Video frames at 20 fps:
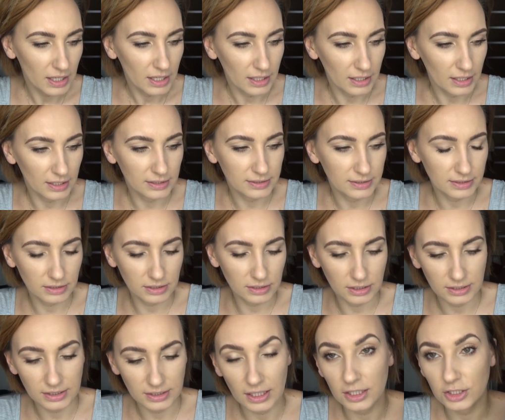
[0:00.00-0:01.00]
E,
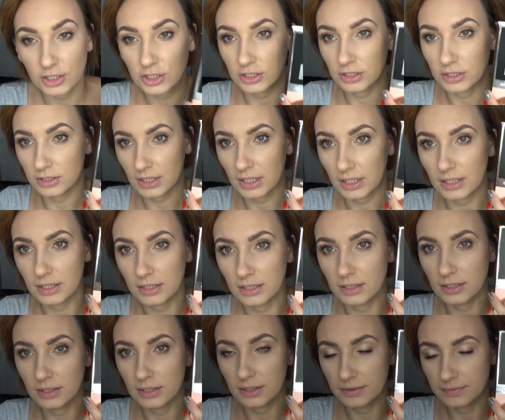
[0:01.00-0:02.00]
i też e, ta,
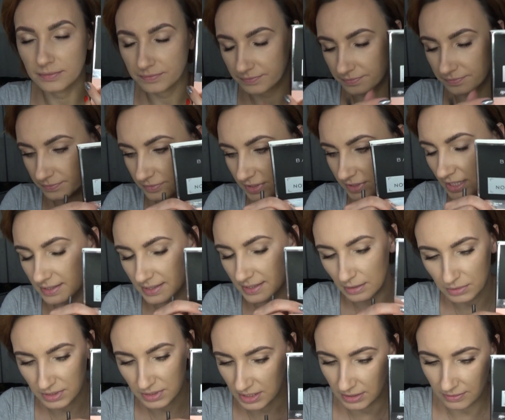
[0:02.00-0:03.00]
ten
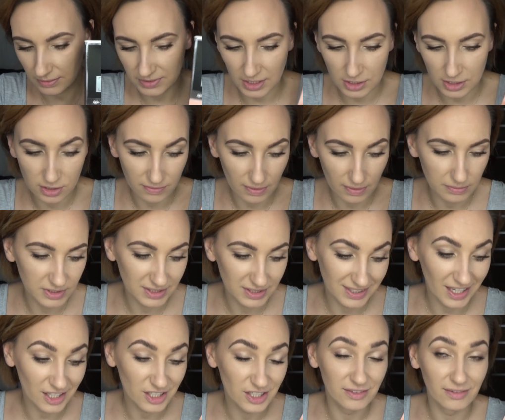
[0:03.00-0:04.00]
cały zestaw starczy Wam,
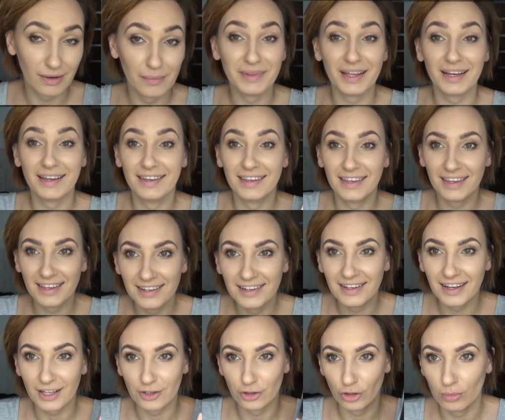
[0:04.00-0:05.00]
starczy Wam na
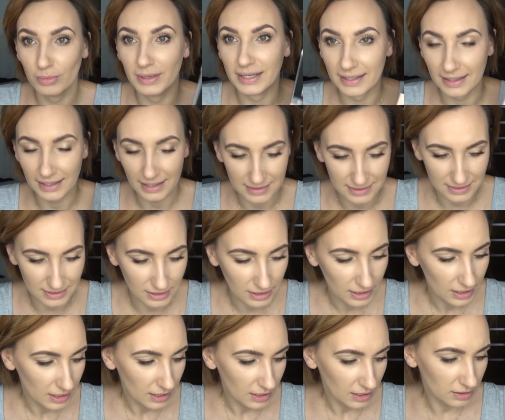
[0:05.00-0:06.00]
kilka dobre razy
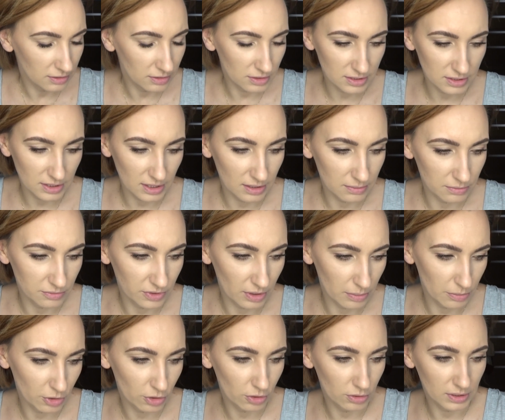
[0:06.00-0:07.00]
i to jest cena,
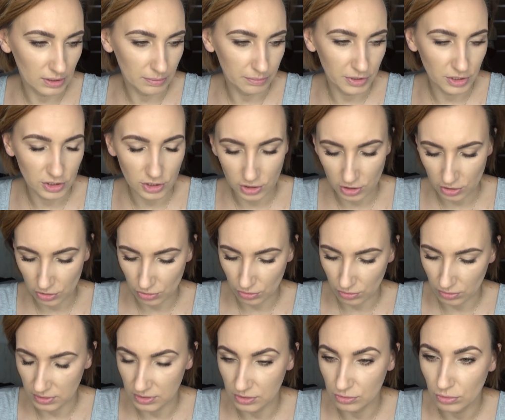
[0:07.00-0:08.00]
mówiłam, około tam 50
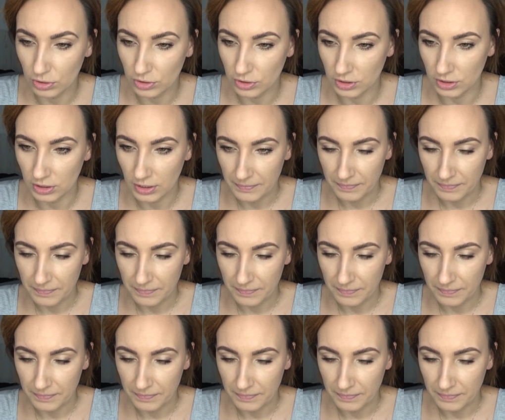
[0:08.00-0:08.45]
zł.